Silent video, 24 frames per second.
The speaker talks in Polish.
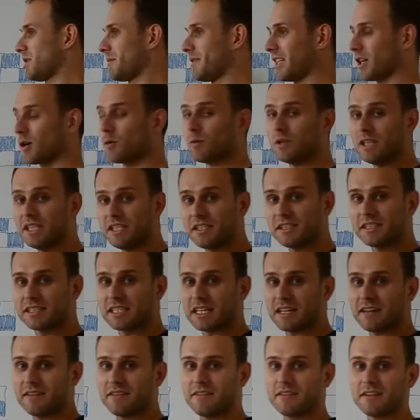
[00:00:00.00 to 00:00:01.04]
sobie taką
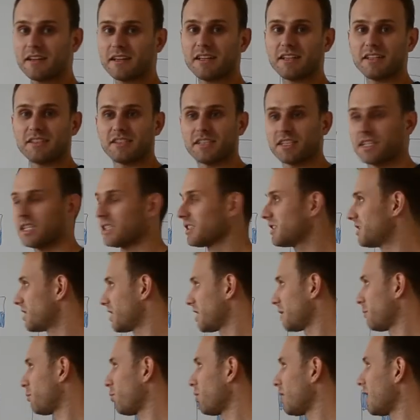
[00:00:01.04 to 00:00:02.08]
listę, gdzie te, gdzie
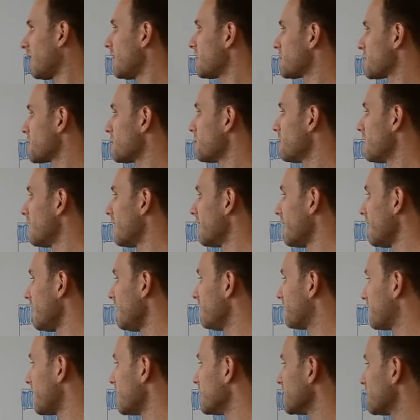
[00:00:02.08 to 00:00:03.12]
te pola leżą
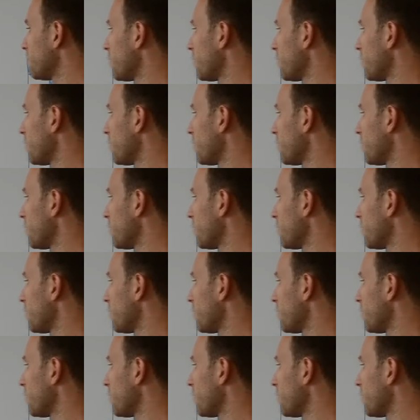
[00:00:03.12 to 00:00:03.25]
i w ten